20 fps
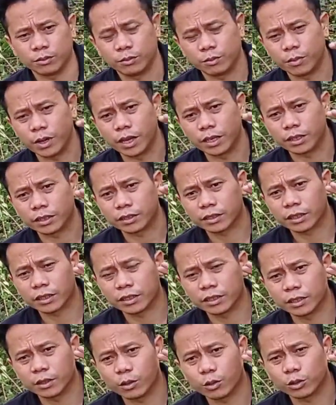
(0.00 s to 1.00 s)
baik
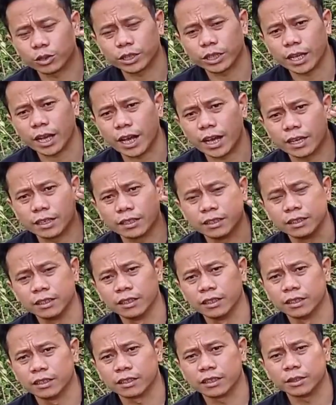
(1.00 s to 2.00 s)
segi ocean
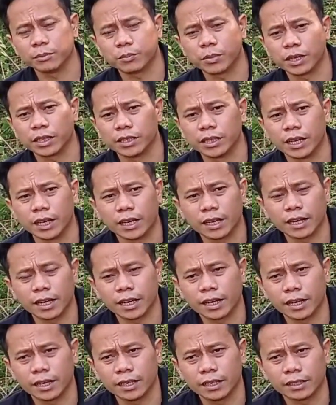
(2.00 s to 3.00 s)

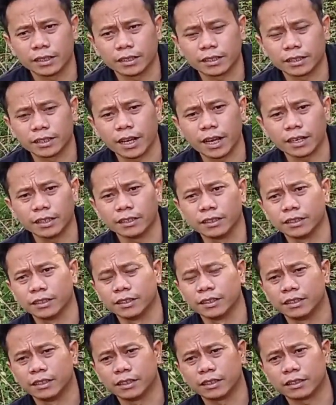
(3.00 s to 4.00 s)
dipelihara dan
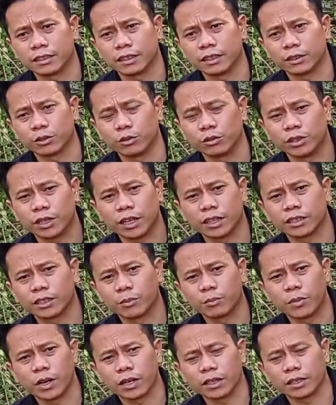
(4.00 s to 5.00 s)
tentunya
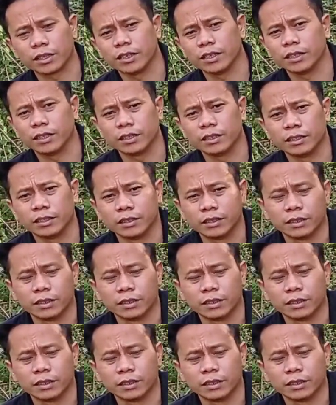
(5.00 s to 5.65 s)
sebagai